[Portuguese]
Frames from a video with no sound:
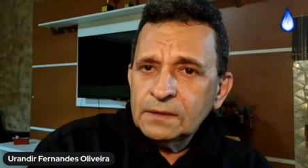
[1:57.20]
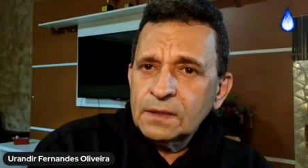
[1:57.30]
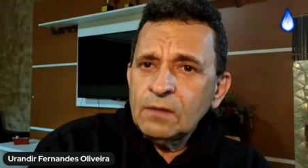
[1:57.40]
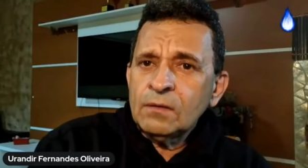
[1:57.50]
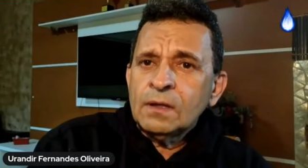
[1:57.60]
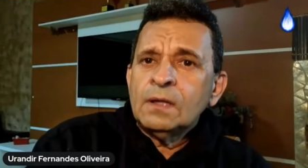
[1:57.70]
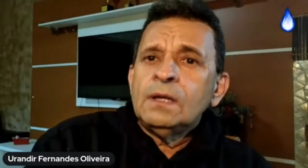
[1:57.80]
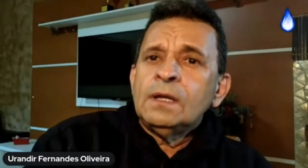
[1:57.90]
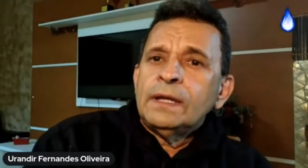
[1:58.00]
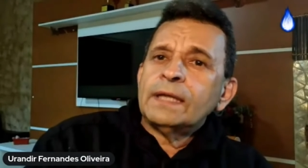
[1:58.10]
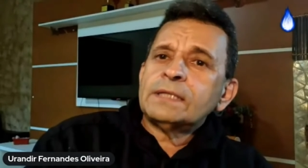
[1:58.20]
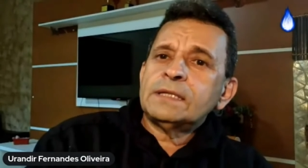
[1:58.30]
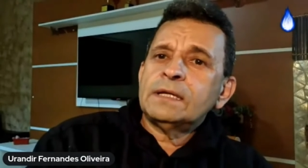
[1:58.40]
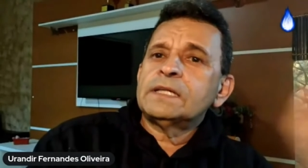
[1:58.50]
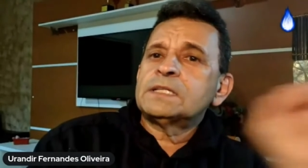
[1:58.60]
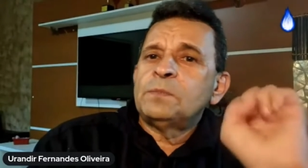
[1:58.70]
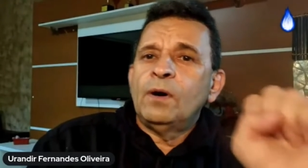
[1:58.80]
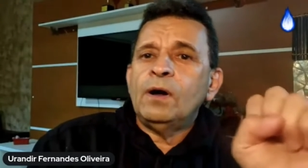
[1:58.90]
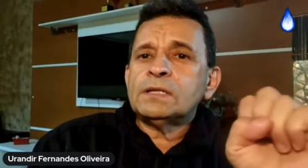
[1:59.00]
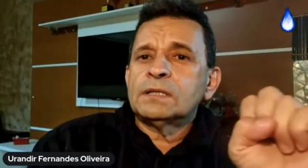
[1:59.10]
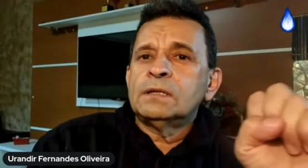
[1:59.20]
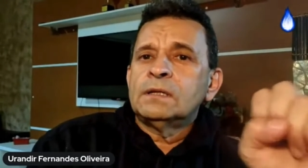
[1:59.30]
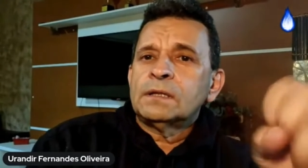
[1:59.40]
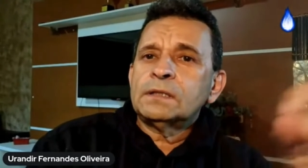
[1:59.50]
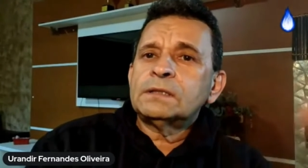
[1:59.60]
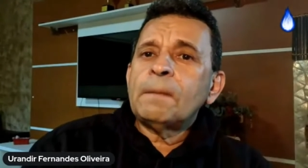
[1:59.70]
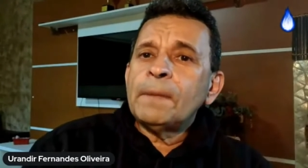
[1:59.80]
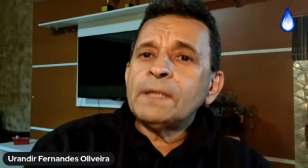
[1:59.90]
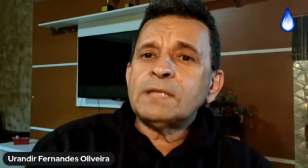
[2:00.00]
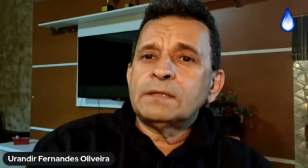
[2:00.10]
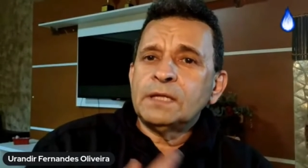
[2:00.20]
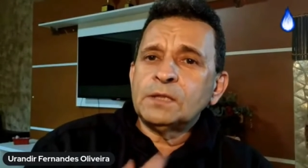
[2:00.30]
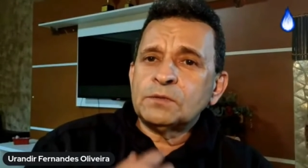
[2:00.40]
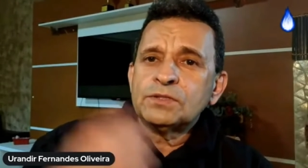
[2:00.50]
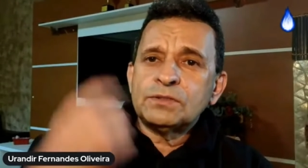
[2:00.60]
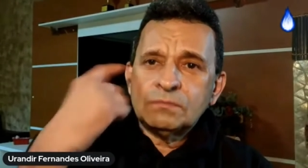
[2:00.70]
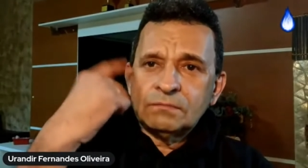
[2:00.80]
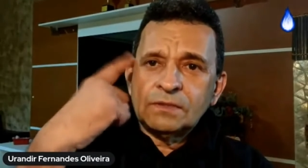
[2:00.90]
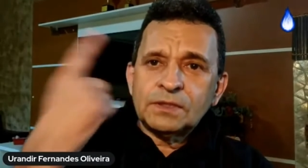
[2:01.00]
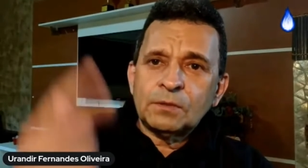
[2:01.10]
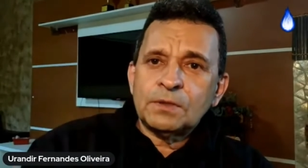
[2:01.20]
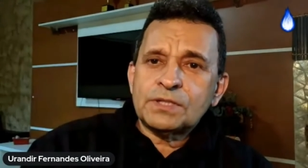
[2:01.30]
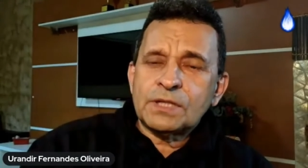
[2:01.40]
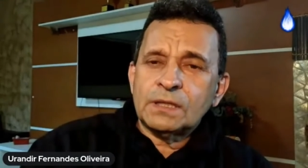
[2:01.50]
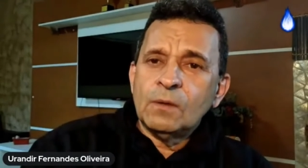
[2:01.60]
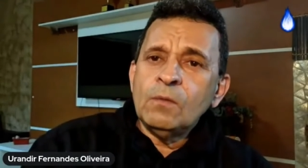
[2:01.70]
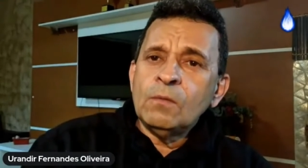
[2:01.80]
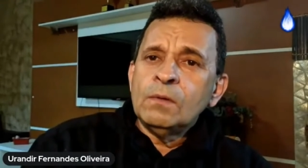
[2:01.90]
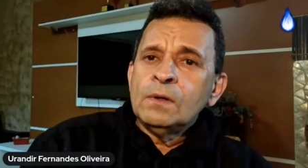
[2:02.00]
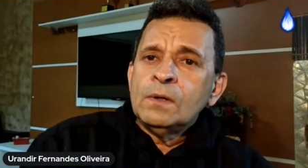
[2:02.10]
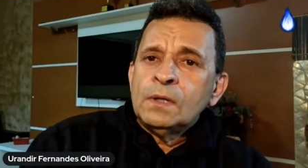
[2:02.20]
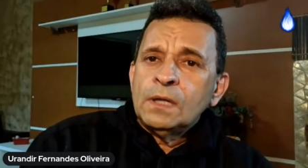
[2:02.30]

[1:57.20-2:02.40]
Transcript: Então, essa resposta, que também está dentro de interior de cada um,